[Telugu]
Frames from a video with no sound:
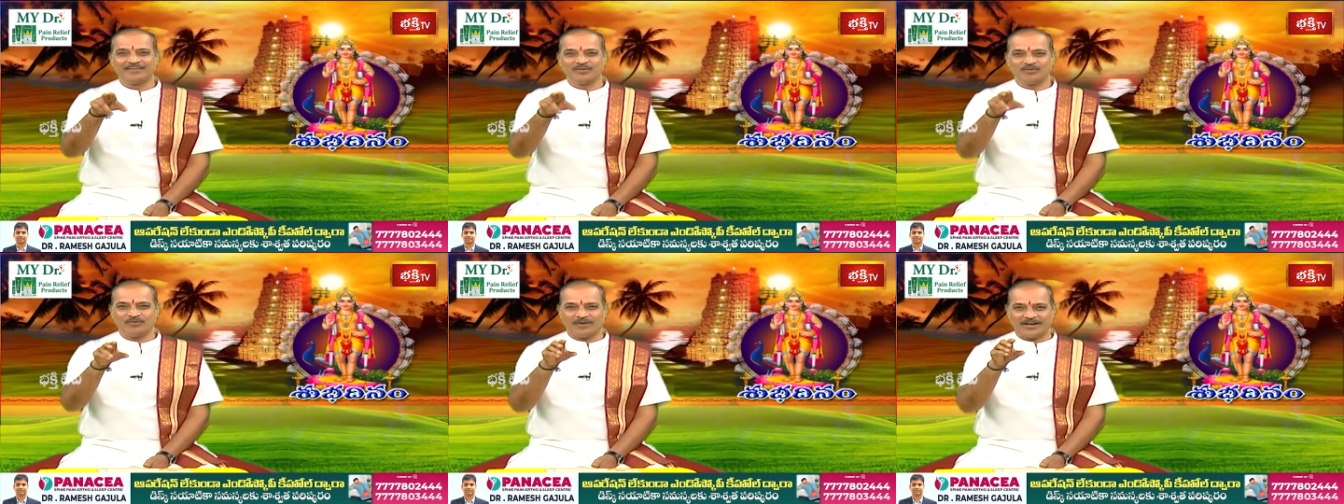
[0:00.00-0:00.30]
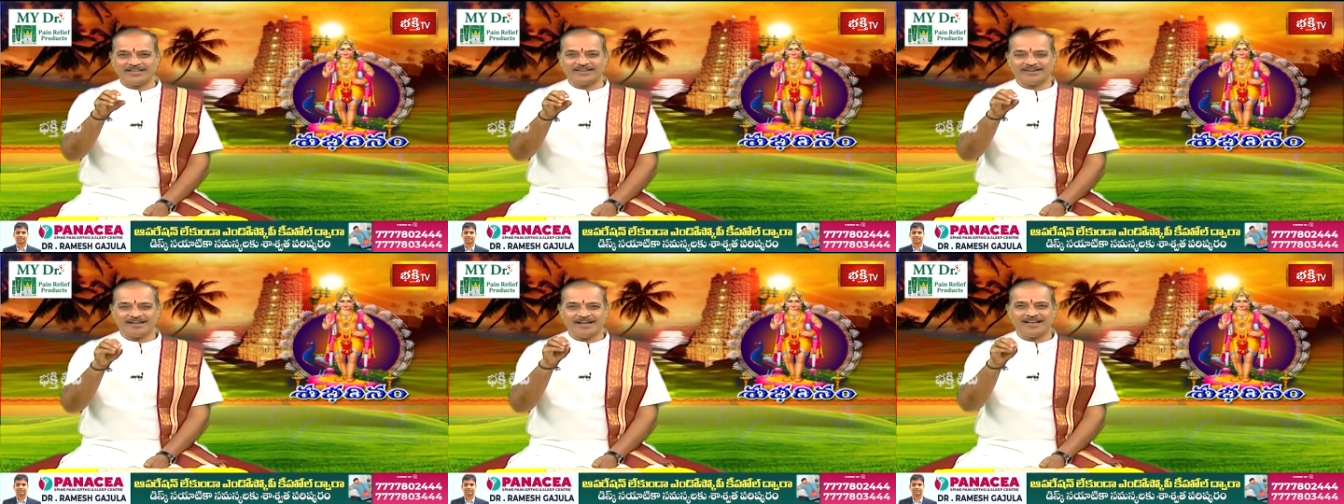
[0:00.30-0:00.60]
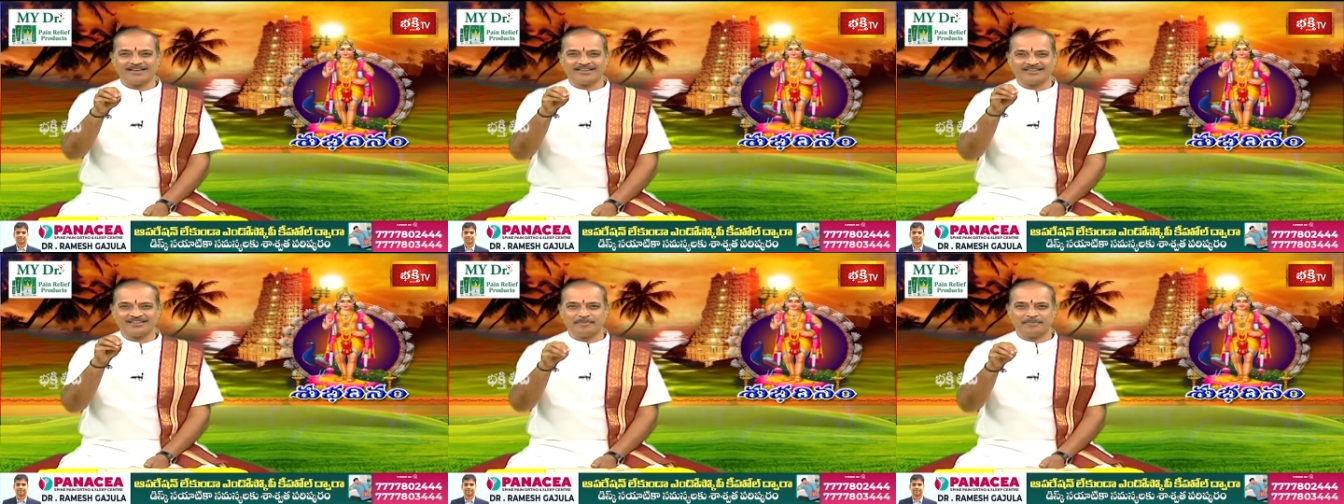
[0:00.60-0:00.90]

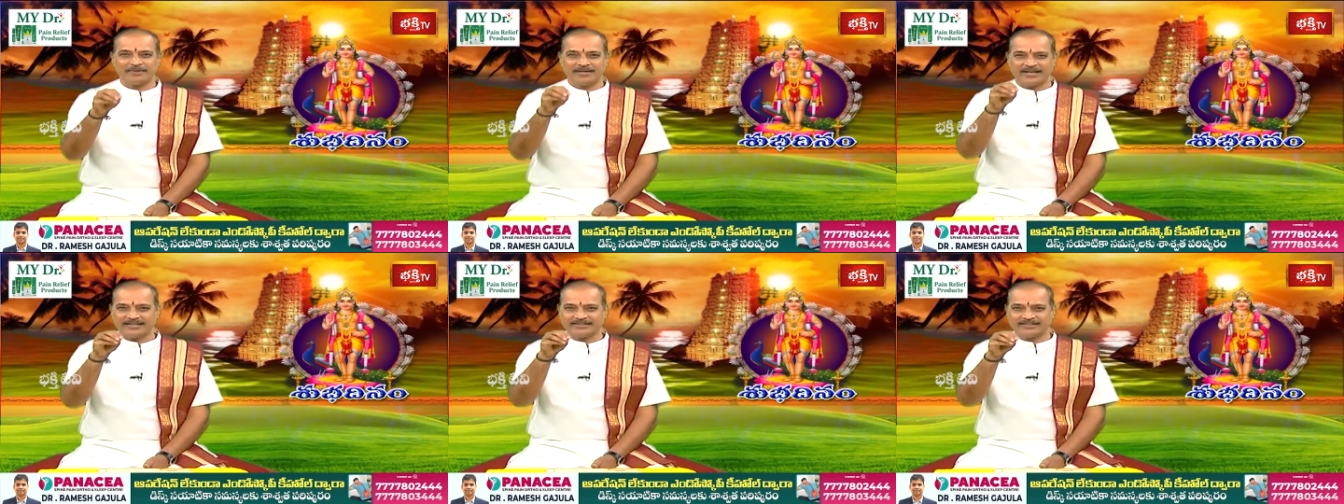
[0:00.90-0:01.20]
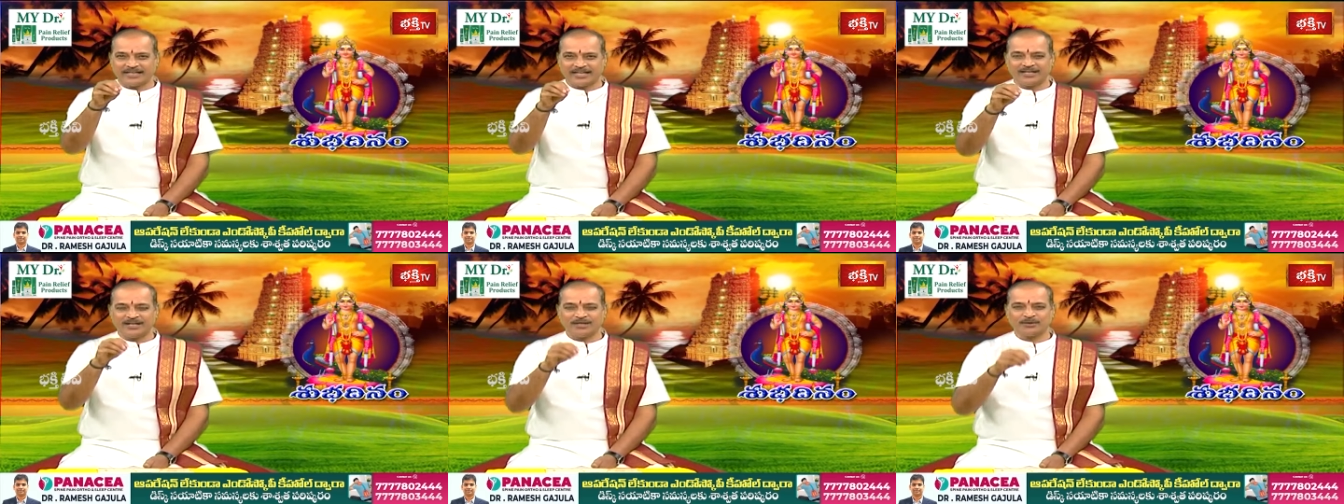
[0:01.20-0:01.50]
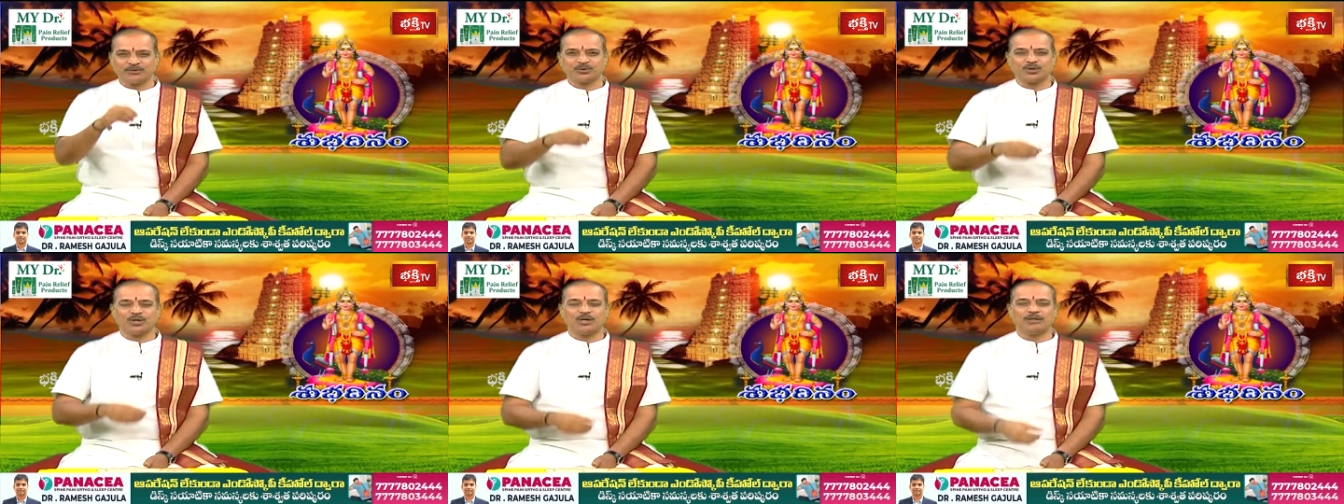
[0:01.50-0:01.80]
వైరాగ్యమనే
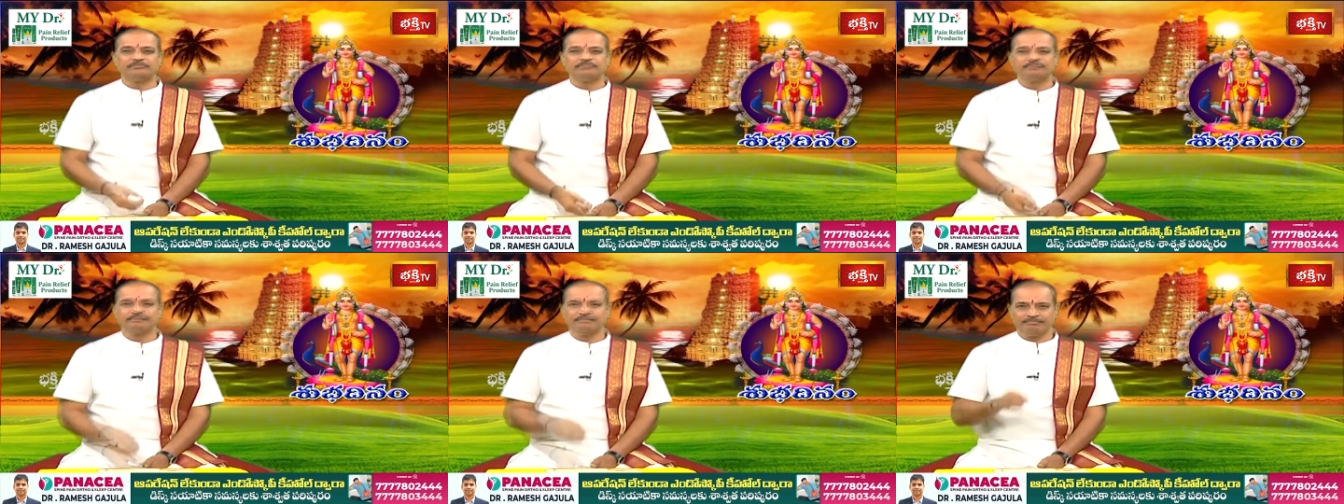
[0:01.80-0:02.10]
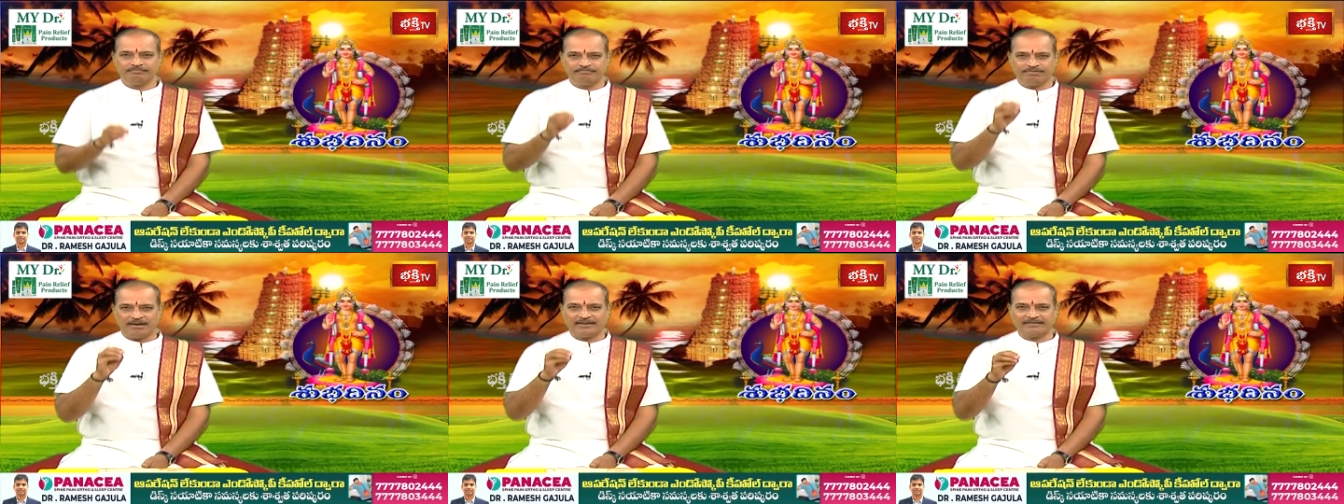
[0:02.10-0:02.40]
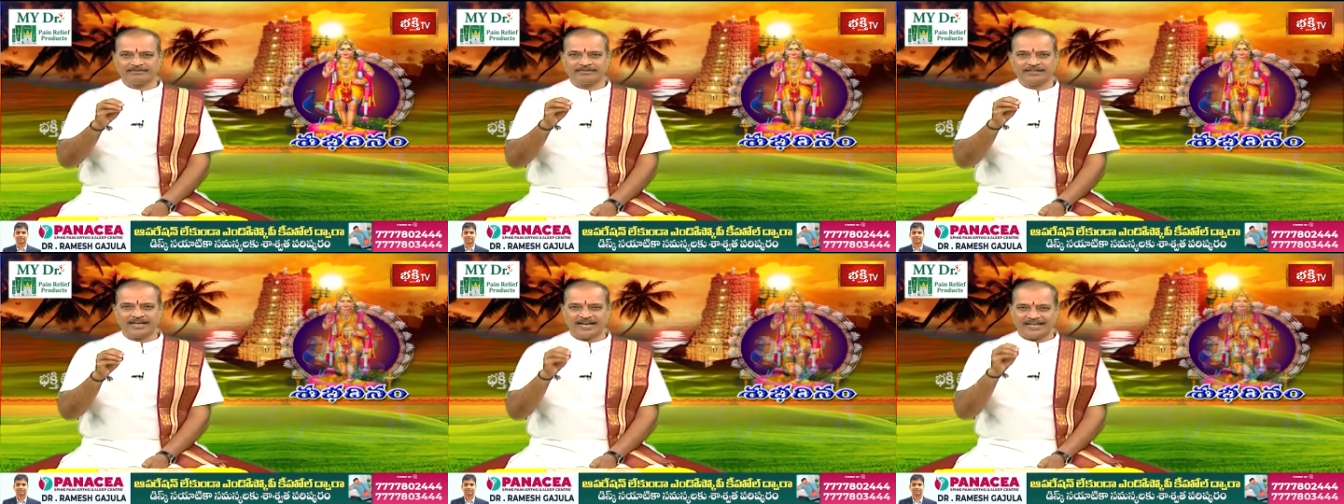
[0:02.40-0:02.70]
తైలంతో భక్తి